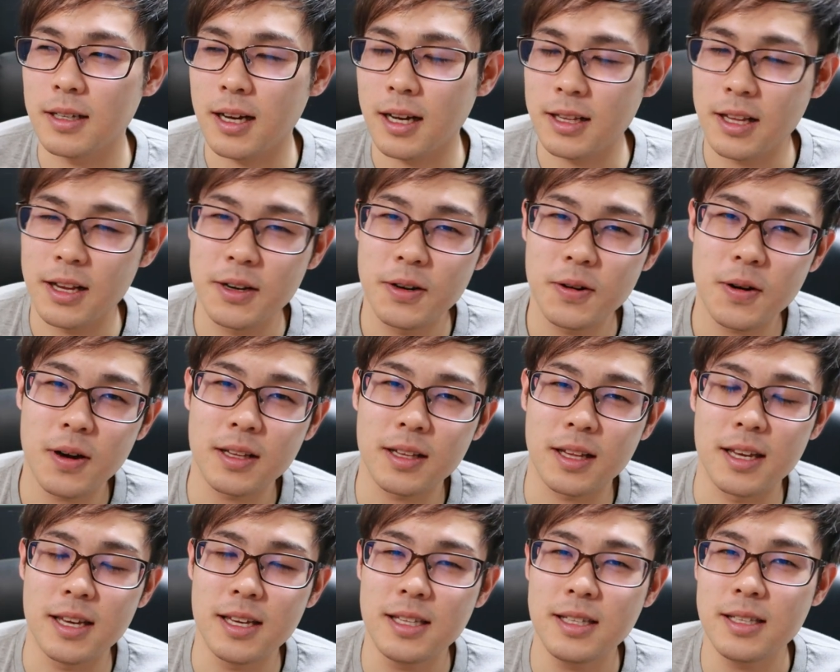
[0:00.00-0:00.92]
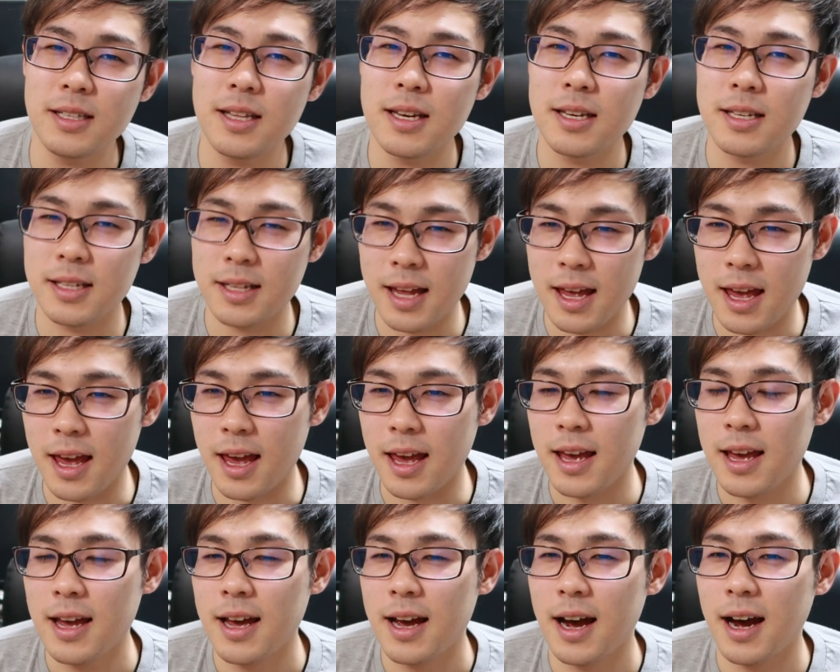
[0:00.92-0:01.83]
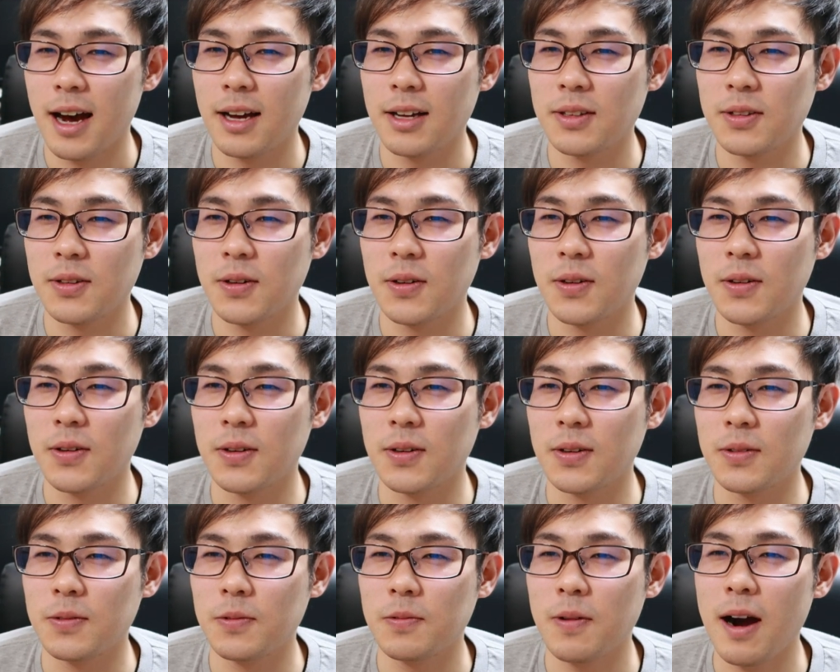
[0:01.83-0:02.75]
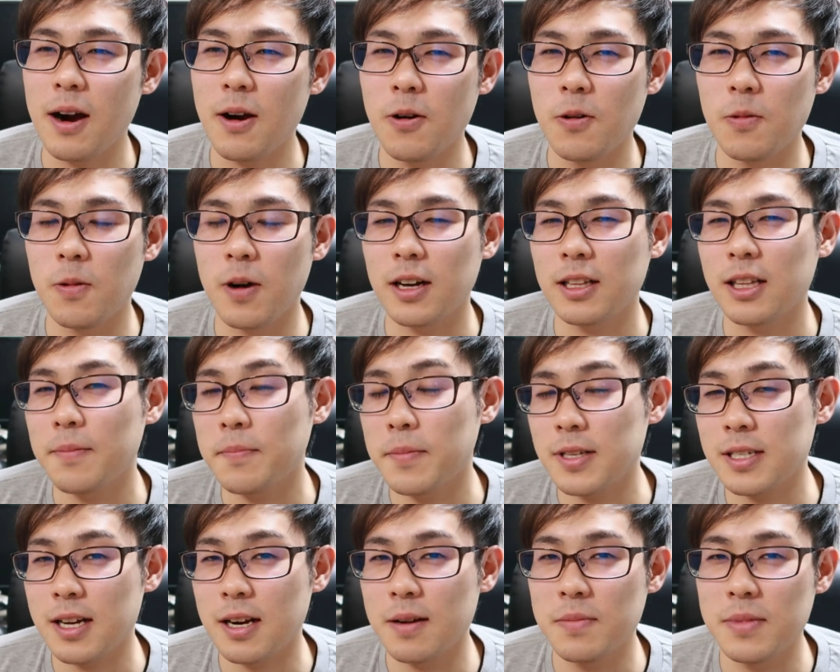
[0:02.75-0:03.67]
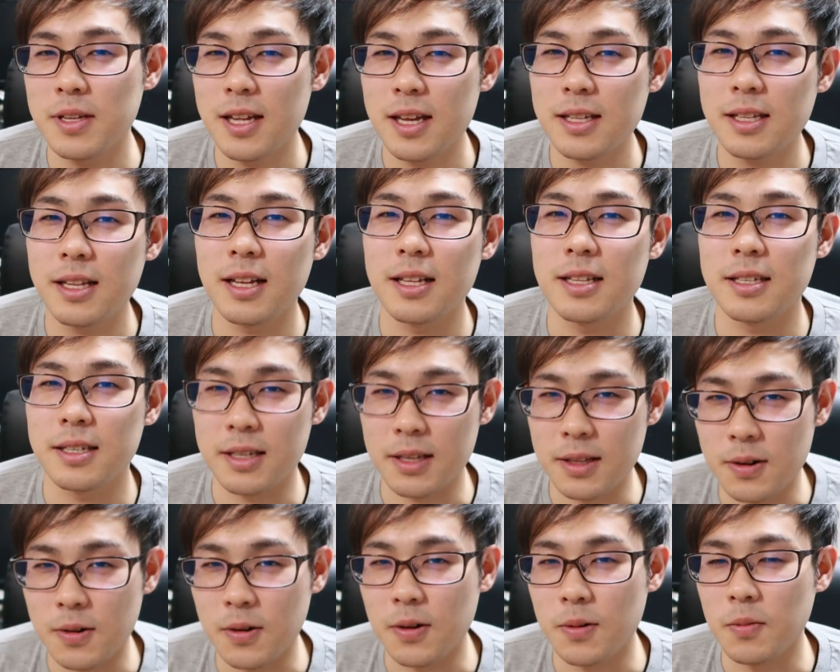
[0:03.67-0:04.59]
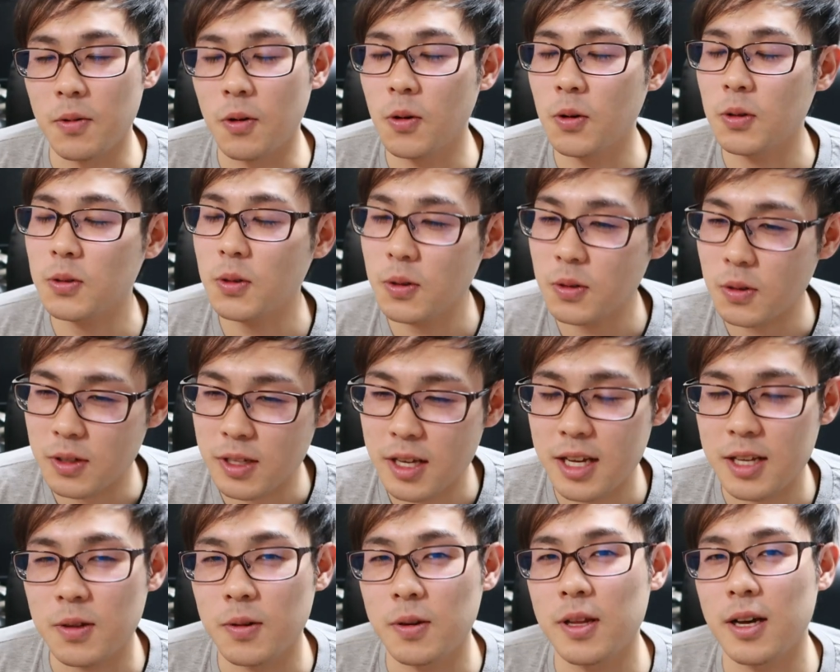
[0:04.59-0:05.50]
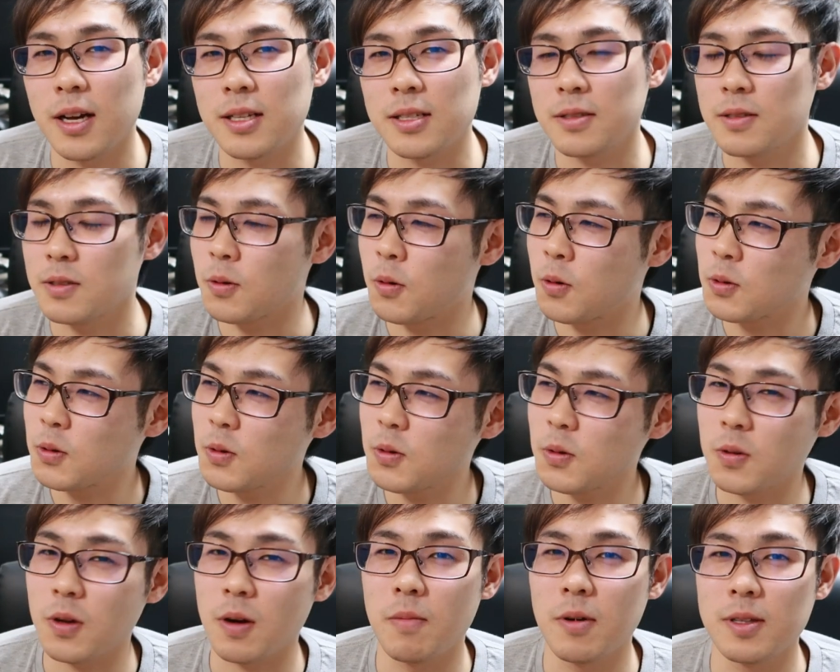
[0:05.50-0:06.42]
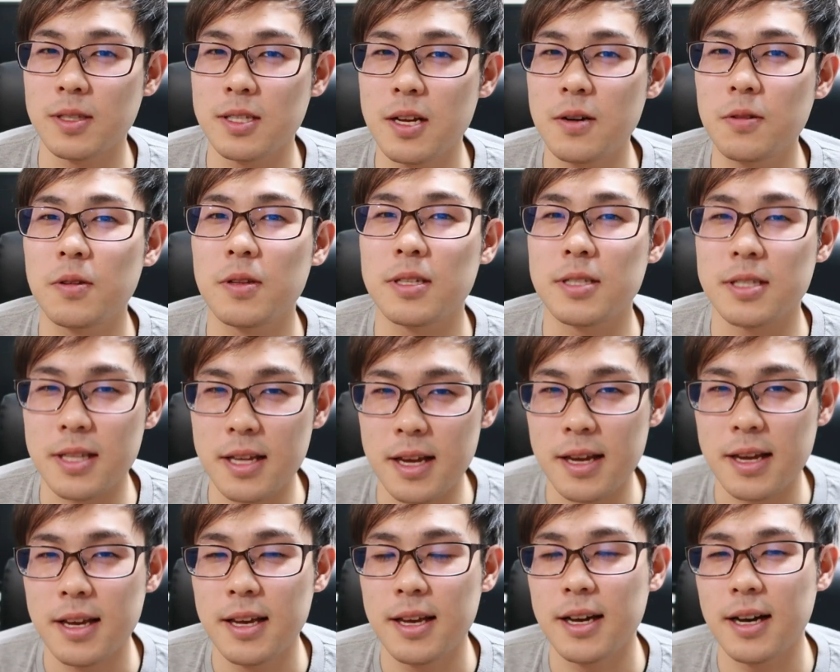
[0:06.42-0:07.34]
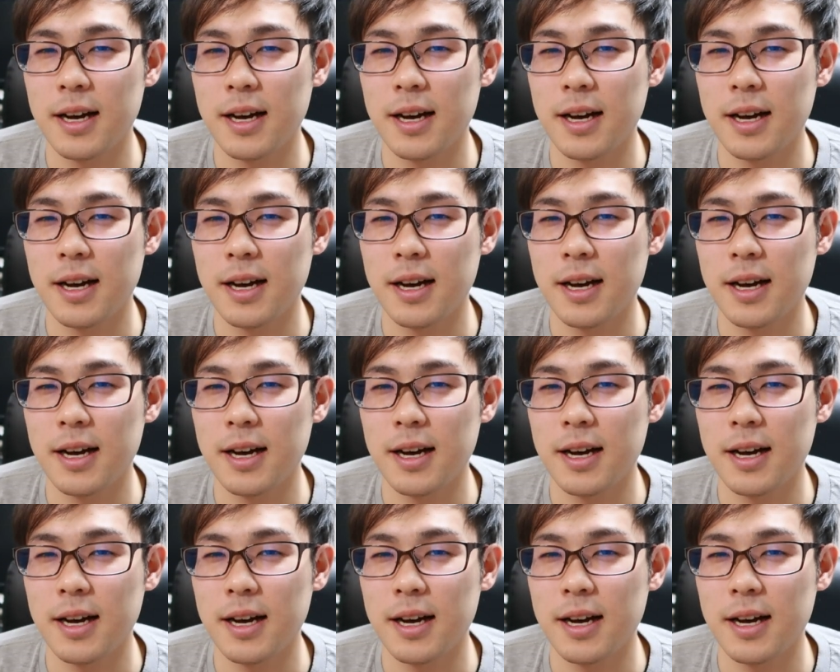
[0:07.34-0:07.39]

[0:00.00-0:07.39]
家電量販店行ってきてあのワゴンを片っ端から見ていったんですけどもうほとんど利益取れなかったほとんどというかもうゼロですね